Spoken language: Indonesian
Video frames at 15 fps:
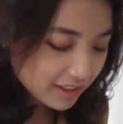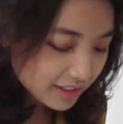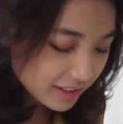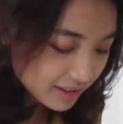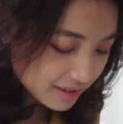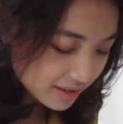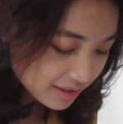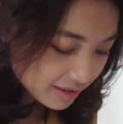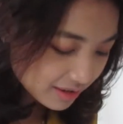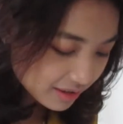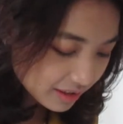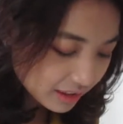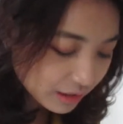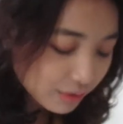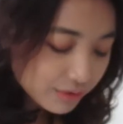it's
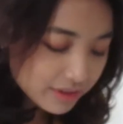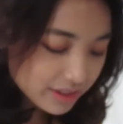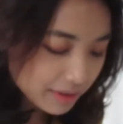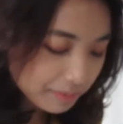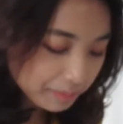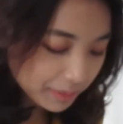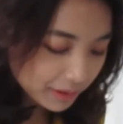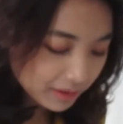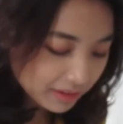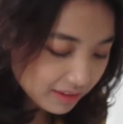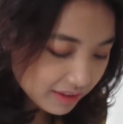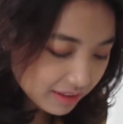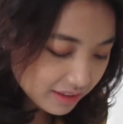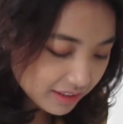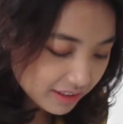it looks
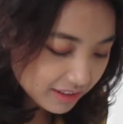simple